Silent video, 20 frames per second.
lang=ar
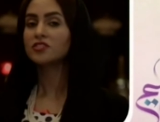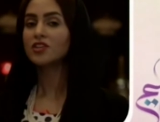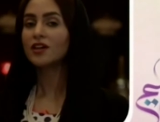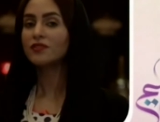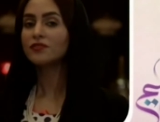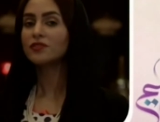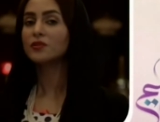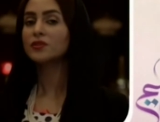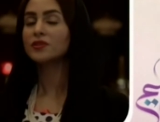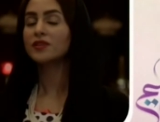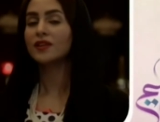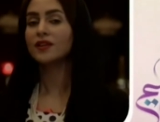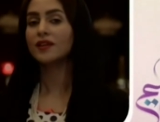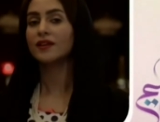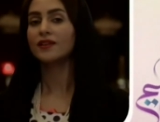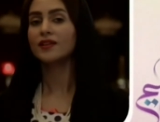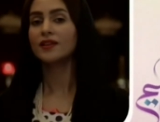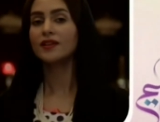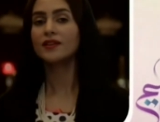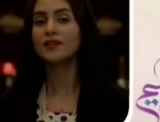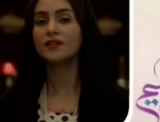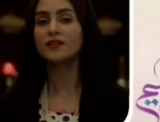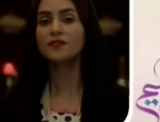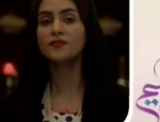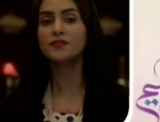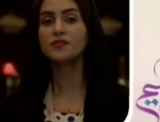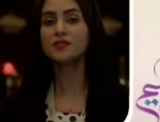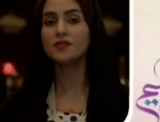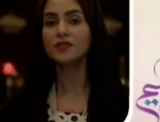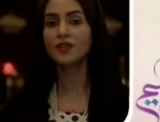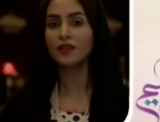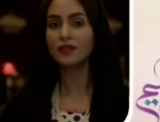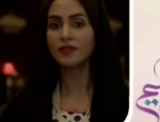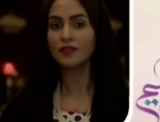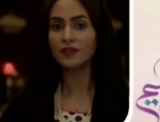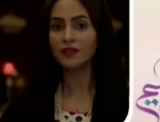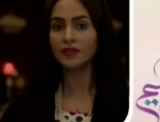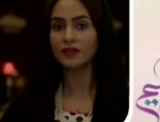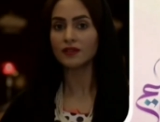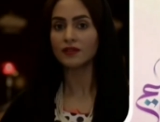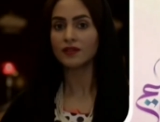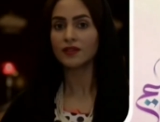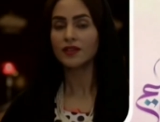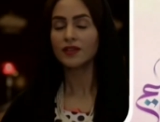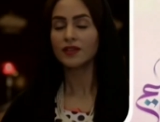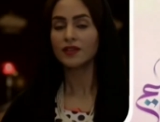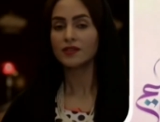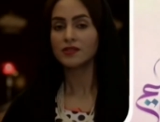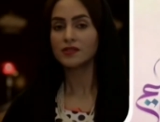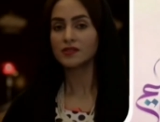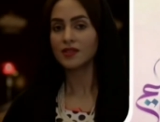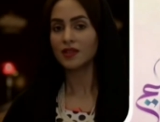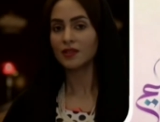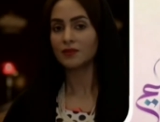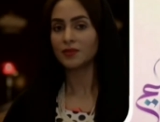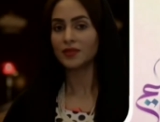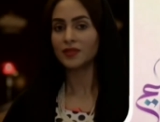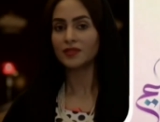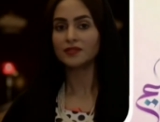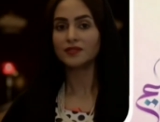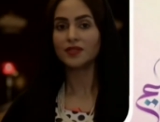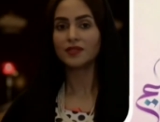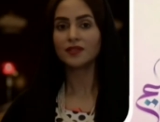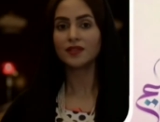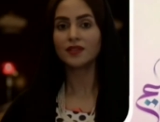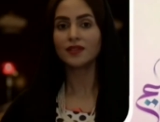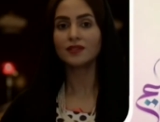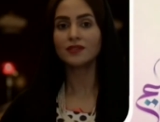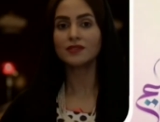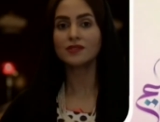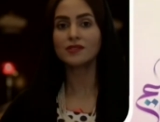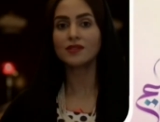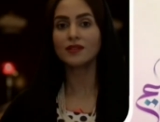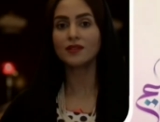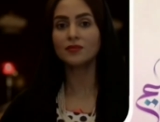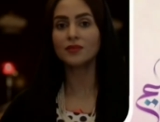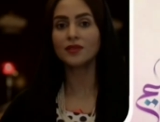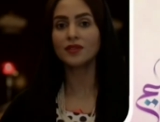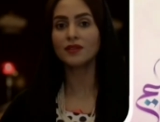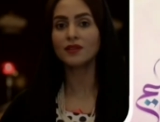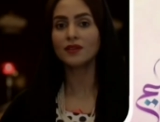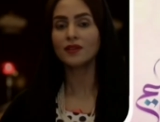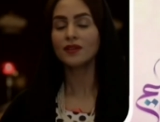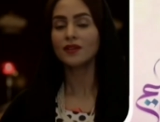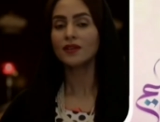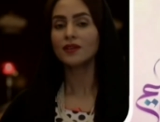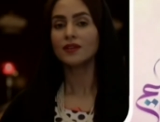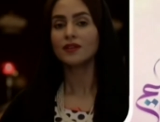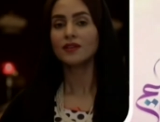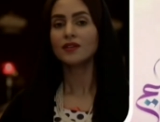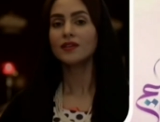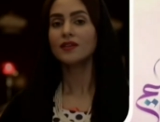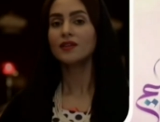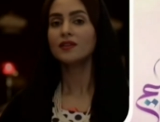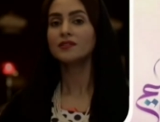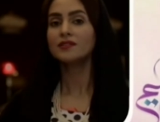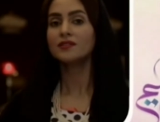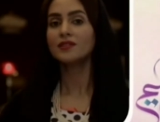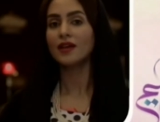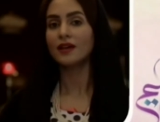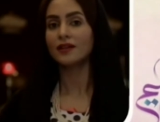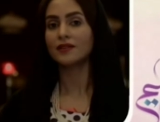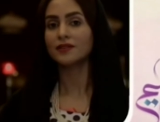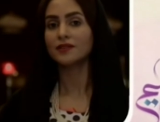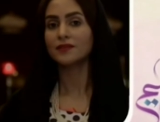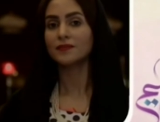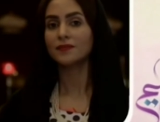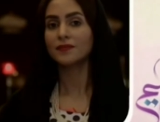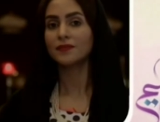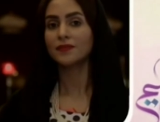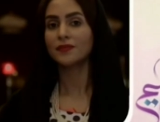شافوا أنها لها نفس تأثير السلبي للتدخين السلبي هي التالي